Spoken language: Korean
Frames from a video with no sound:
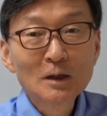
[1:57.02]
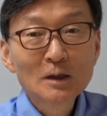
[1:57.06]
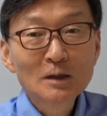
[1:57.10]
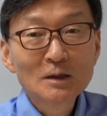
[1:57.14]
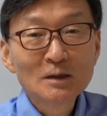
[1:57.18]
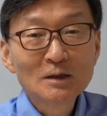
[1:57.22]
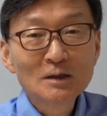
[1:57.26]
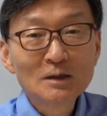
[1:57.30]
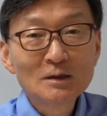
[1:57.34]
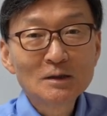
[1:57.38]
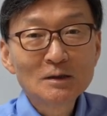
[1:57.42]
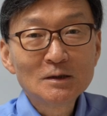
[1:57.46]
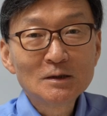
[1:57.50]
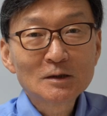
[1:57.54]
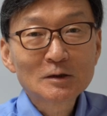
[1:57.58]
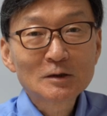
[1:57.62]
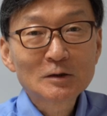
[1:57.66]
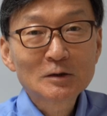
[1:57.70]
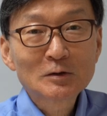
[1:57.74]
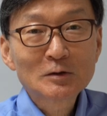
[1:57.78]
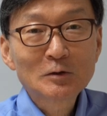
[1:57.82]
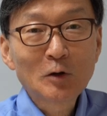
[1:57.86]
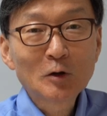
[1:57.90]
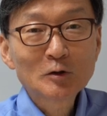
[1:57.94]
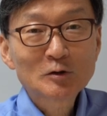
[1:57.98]
그
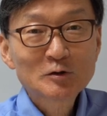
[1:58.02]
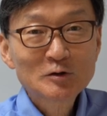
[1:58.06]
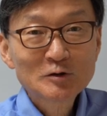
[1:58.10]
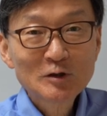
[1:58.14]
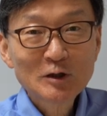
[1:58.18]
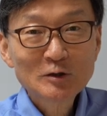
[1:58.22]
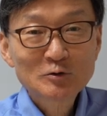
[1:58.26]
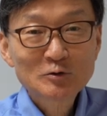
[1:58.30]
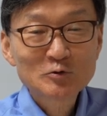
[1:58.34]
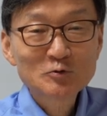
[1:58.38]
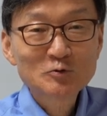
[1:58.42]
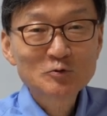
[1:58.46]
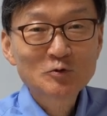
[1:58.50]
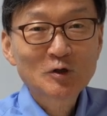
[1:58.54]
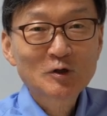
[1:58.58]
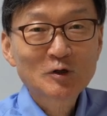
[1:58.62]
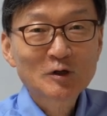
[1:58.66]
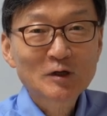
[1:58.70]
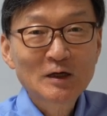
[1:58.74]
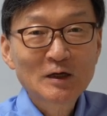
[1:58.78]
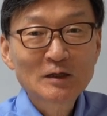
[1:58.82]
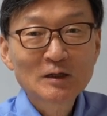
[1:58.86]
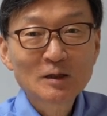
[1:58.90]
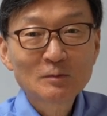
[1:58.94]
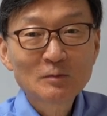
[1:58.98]
어떻게 중국이
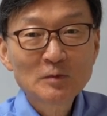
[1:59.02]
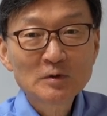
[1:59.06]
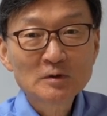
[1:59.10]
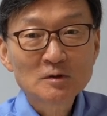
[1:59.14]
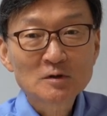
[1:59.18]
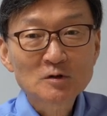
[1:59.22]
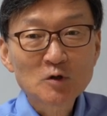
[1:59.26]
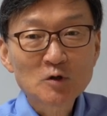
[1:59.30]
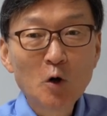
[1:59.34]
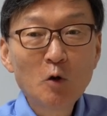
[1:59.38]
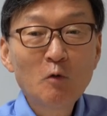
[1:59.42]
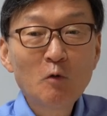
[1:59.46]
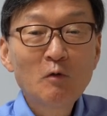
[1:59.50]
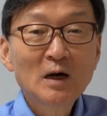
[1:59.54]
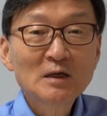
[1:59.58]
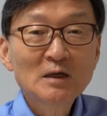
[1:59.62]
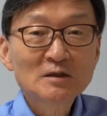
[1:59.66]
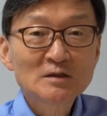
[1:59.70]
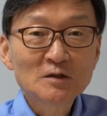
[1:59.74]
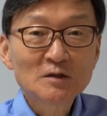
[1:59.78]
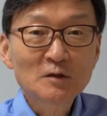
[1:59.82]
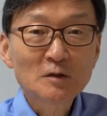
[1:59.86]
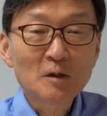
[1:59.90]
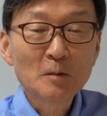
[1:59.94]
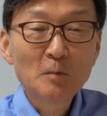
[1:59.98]
이렇게 했냐면
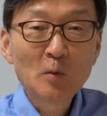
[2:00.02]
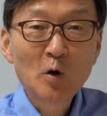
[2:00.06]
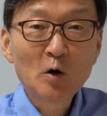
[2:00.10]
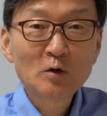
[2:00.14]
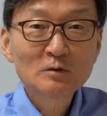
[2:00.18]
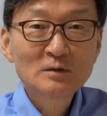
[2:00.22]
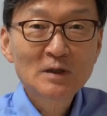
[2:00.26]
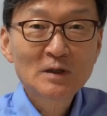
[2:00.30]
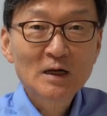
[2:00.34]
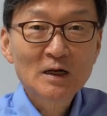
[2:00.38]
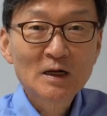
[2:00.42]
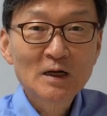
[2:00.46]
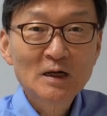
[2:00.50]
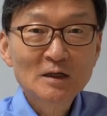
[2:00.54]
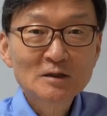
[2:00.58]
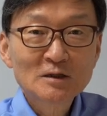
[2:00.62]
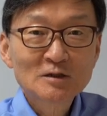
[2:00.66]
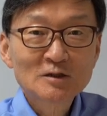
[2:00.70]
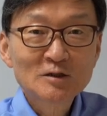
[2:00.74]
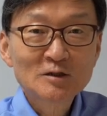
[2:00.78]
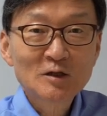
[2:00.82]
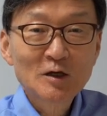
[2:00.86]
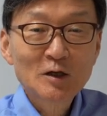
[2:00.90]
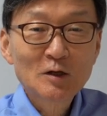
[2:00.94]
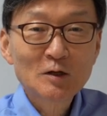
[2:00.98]
정화제득이 명나라
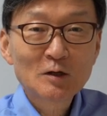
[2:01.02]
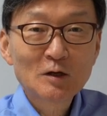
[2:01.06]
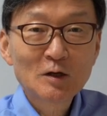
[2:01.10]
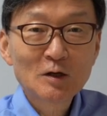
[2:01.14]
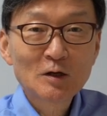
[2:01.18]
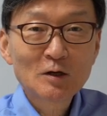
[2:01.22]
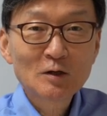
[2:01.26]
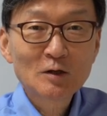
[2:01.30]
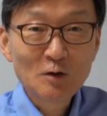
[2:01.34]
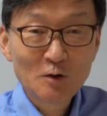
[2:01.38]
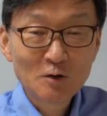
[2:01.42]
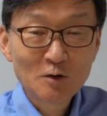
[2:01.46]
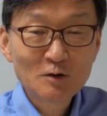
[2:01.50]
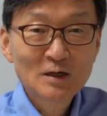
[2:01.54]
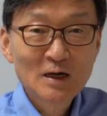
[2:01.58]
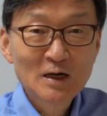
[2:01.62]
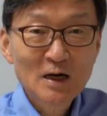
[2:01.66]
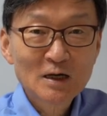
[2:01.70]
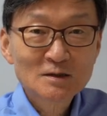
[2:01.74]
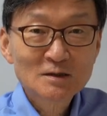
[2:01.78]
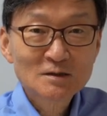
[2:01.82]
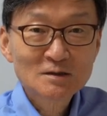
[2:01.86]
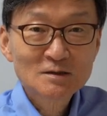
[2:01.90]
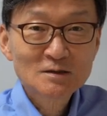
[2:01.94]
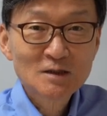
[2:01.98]
시대
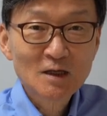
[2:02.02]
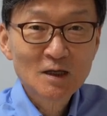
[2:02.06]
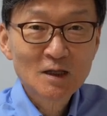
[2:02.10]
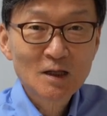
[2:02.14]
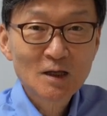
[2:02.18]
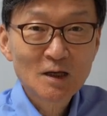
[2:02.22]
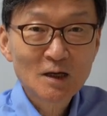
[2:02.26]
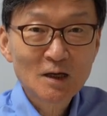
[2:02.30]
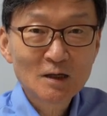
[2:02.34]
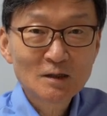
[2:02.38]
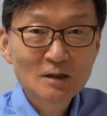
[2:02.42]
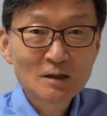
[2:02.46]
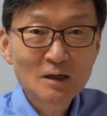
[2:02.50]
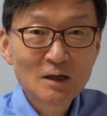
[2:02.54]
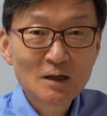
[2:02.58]
영락제의